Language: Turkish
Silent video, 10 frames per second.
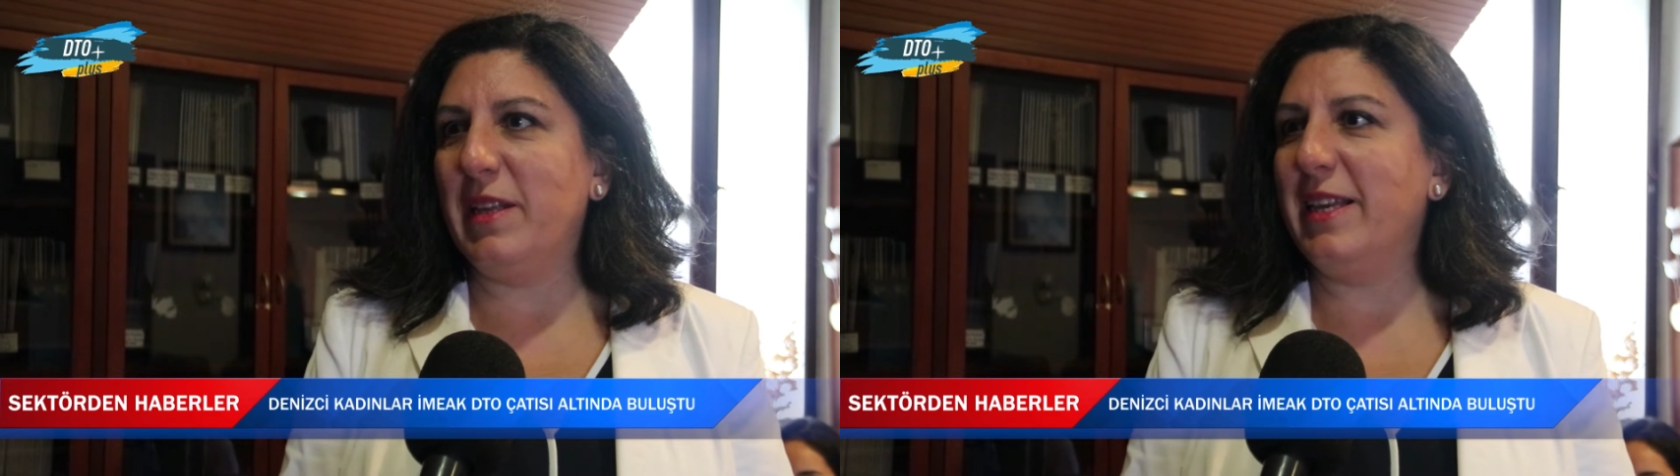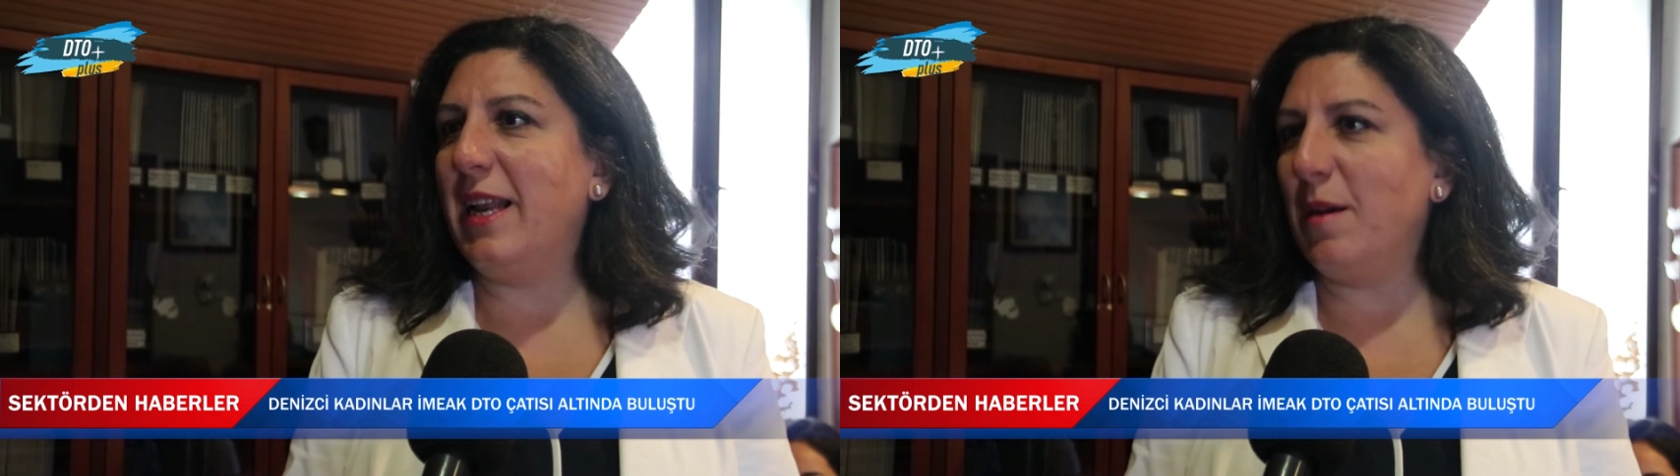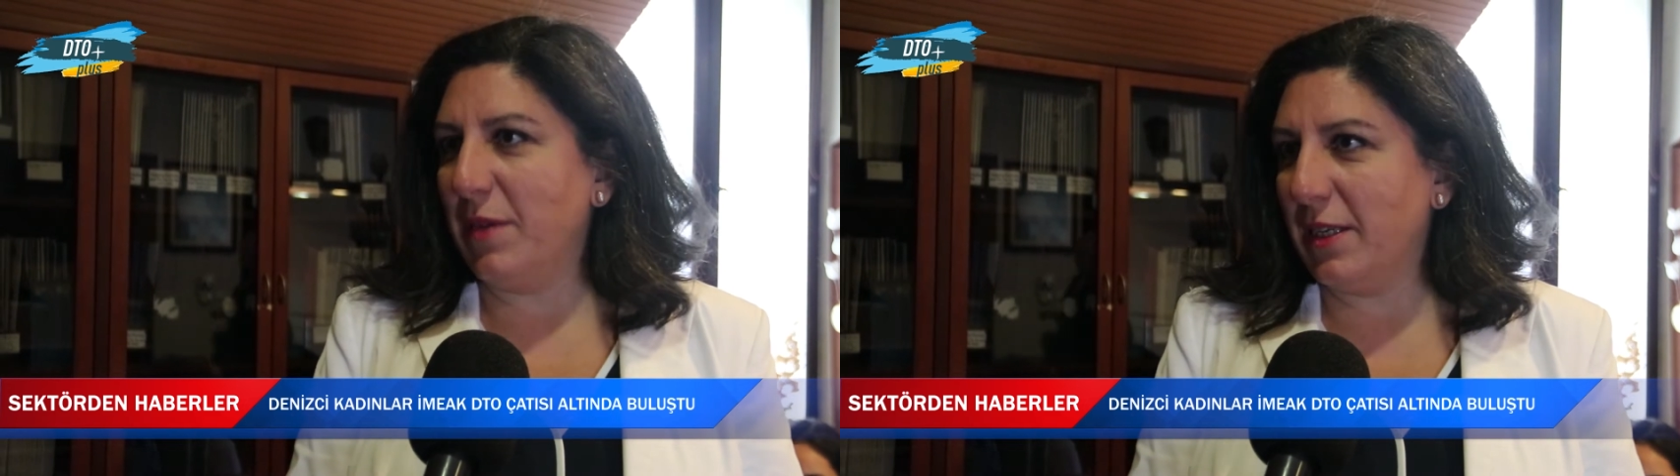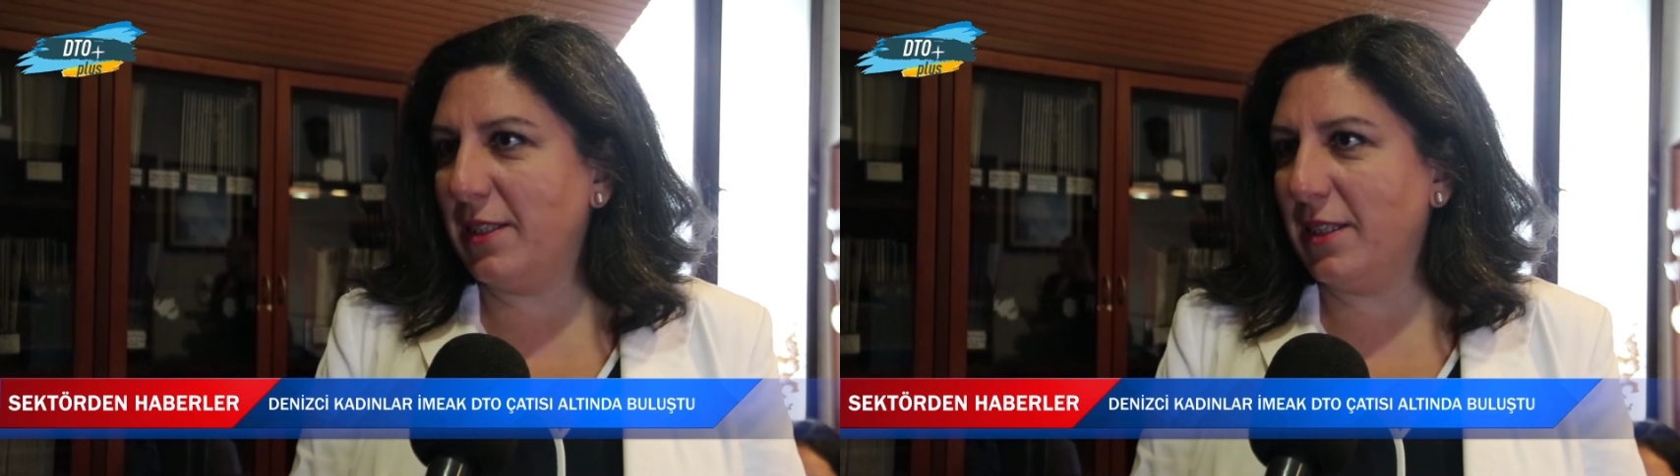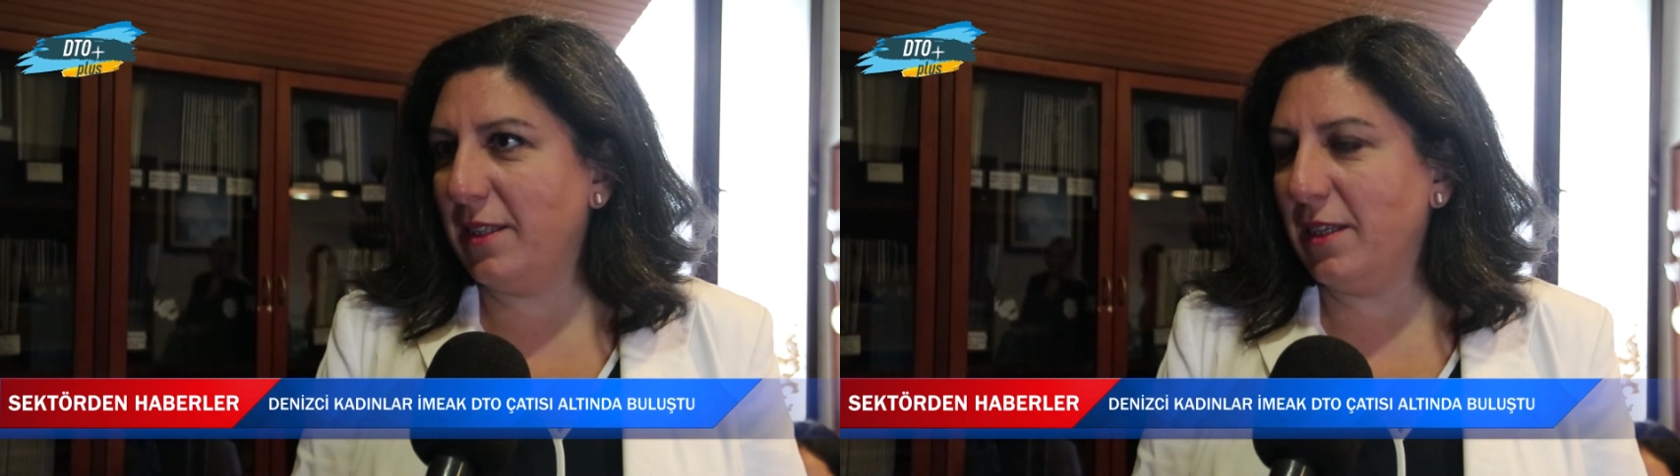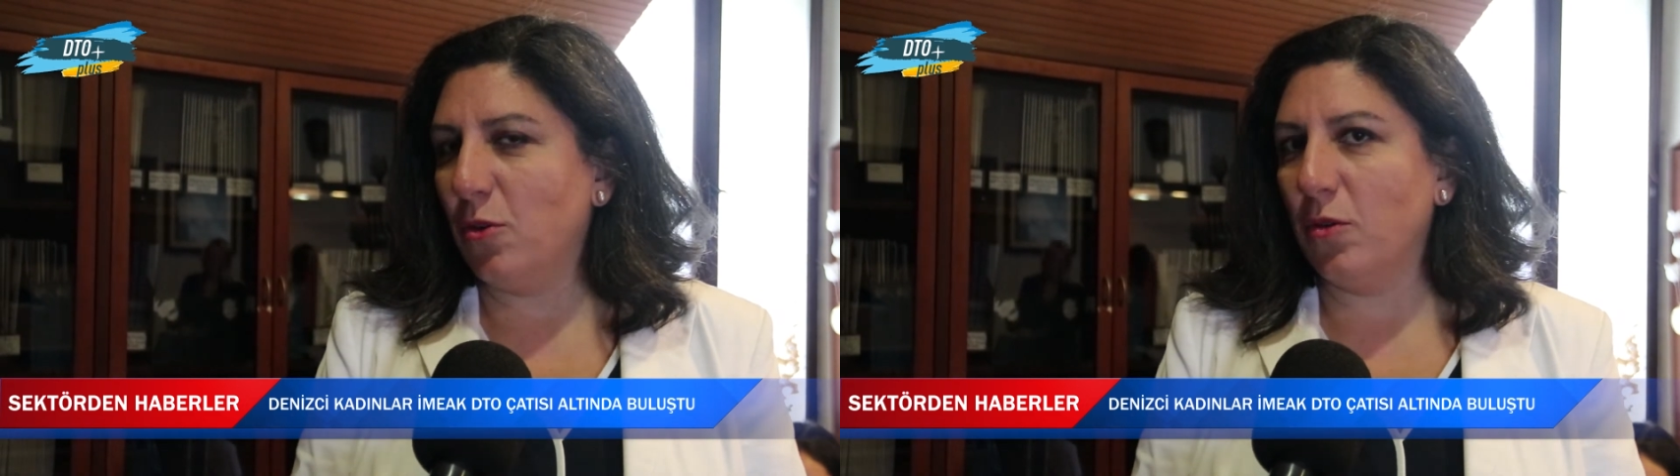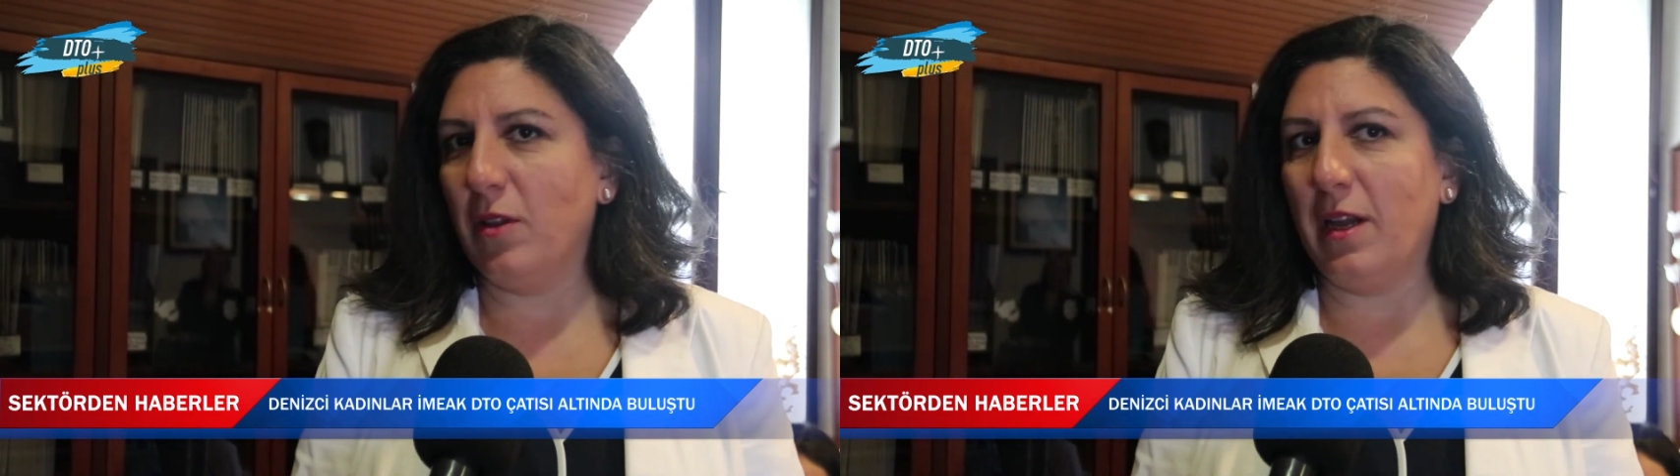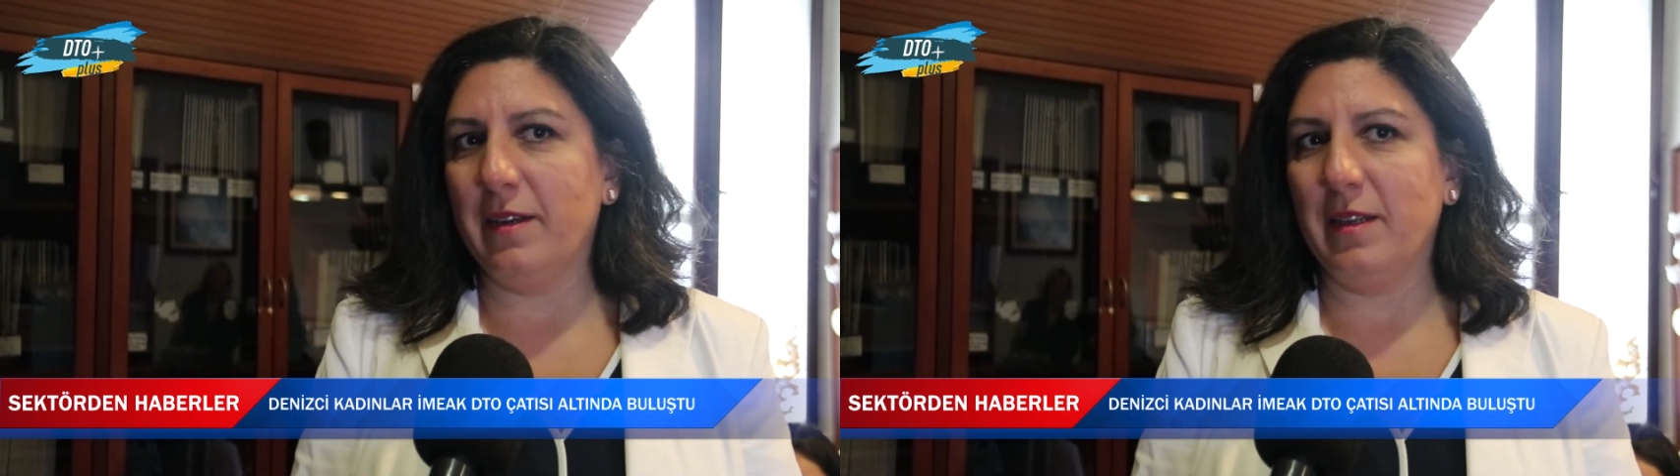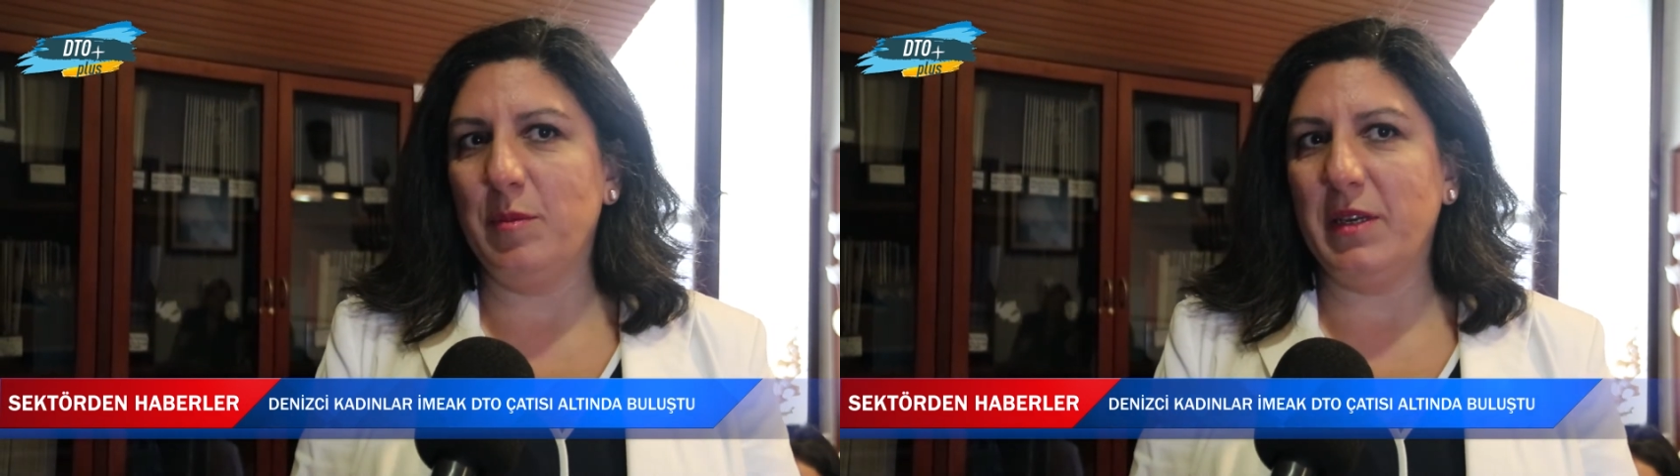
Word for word: bilgilenmek istediği konularda